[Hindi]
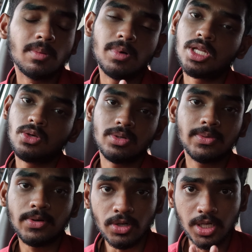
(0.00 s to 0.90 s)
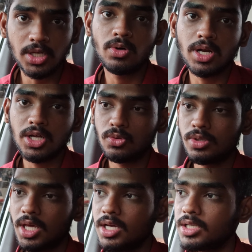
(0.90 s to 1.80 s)
बट गिव अवे वीडियो नहीं हो रहा
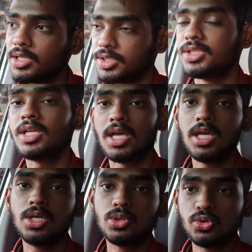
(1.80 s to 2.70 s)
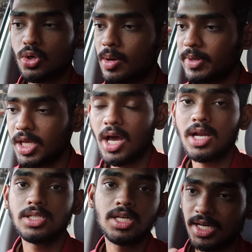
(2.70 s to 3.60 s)
क्योंकि एक रीज़न है जो हमारी
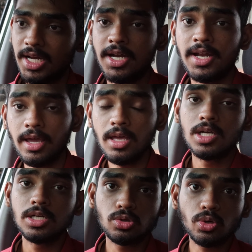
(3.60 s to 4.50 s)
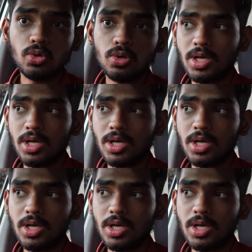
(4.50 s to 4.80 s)
कार से रिलेटेड है तो